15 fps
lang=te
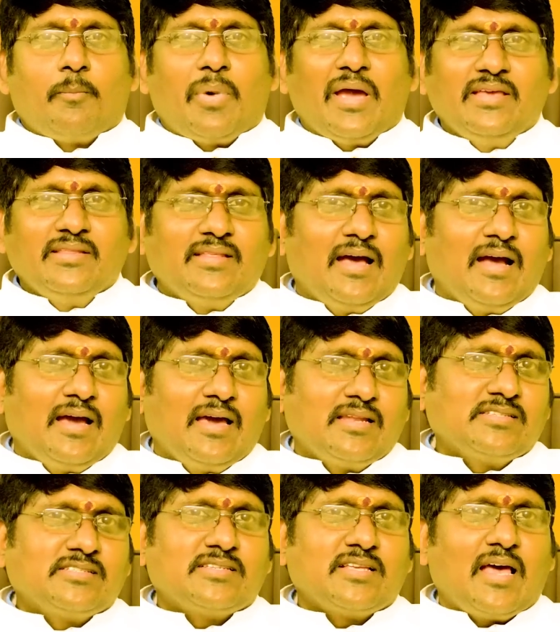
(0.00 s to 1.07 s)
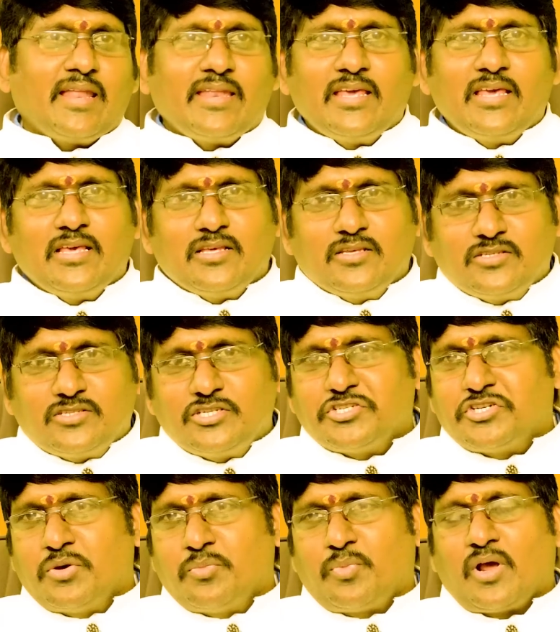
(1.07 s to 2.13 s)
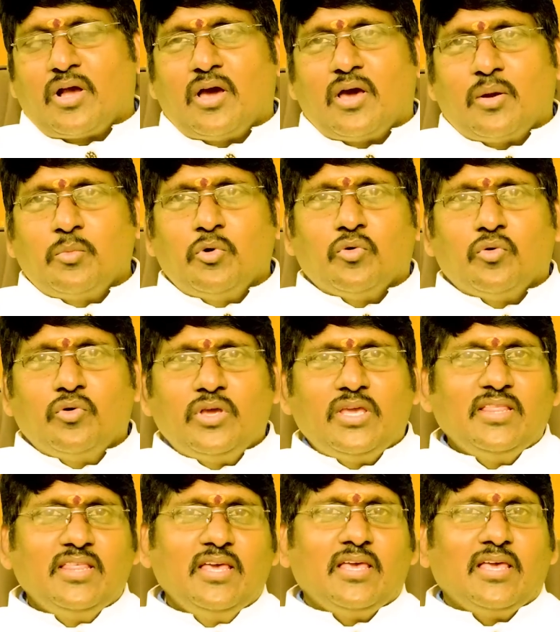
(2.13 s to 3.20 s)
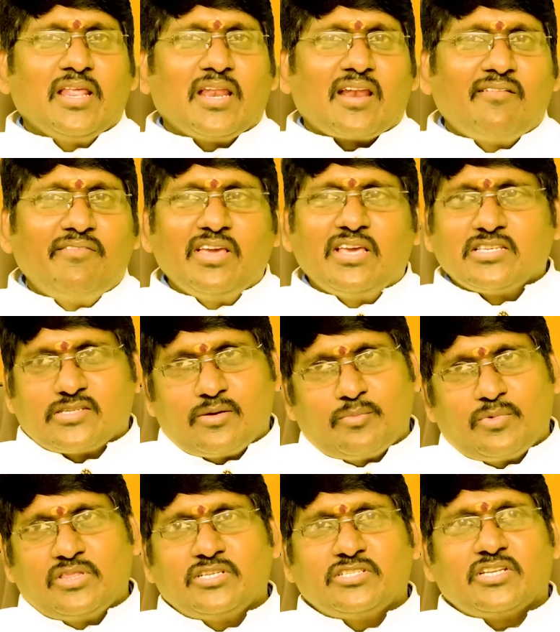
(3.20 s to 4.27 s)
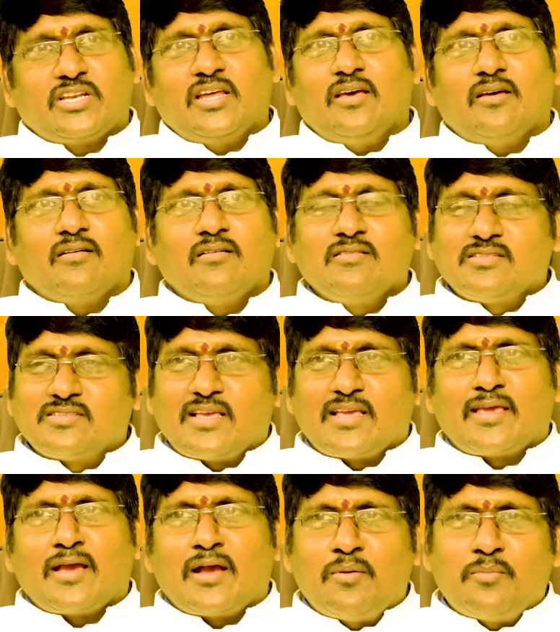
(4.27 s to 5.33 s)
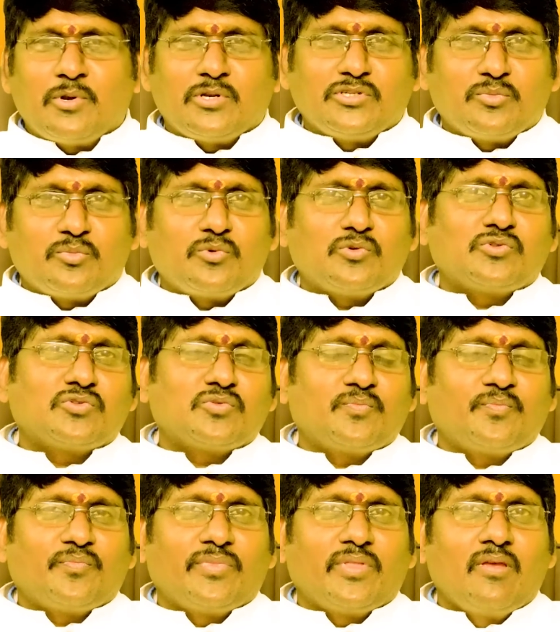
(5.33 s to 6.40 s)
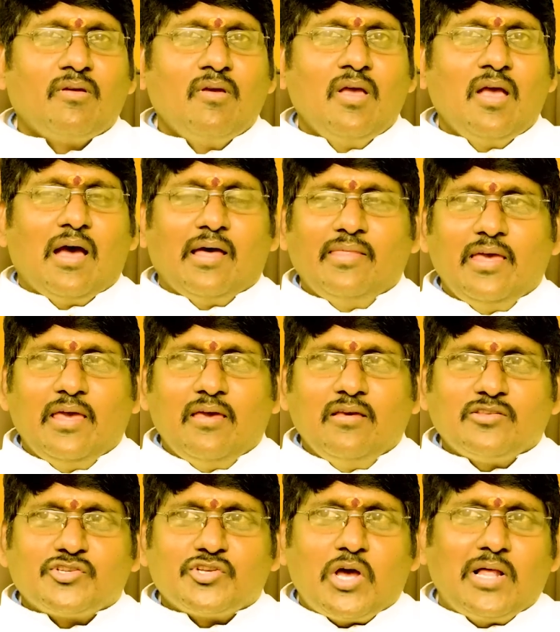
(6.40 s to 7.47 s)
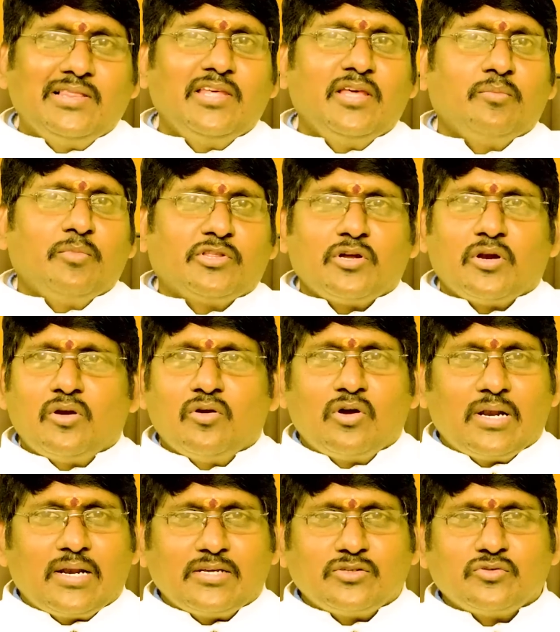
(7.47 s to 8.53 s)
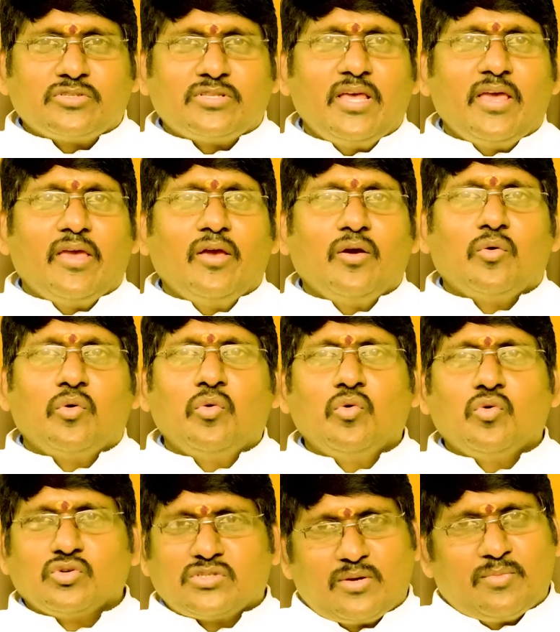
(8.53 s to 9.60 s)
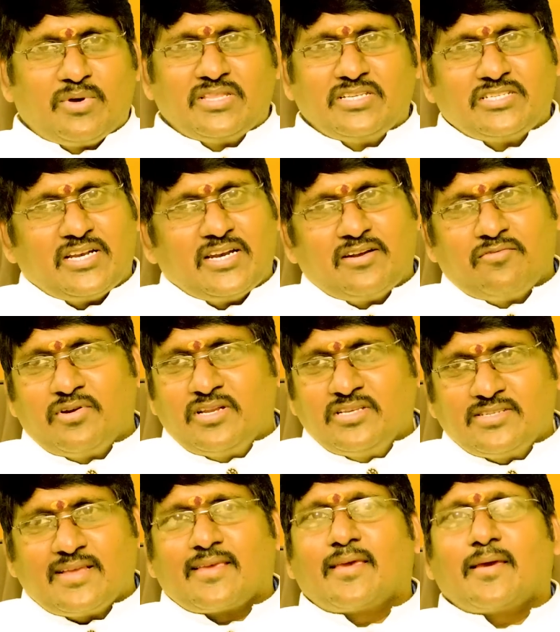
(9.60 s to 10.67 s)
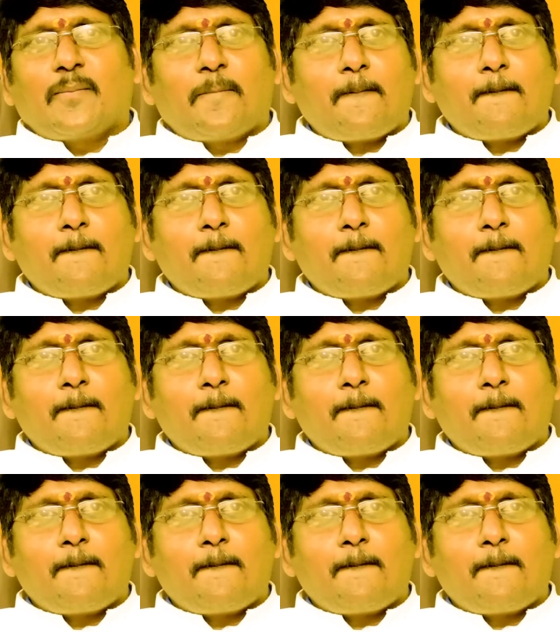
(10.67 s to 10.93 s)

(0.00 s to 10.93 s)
పైథాగరస్ అనే సిస్టమ్ ప్రకారము ఇది రవికి సంబంధించిన సంఖ్యగా మనం చెప్పుకోవచ్చు అదే చాల్దియన్ మెథడ్లో కనుక చూస్తే గురువుకు సంబంధించినటువంటి సంఖ్య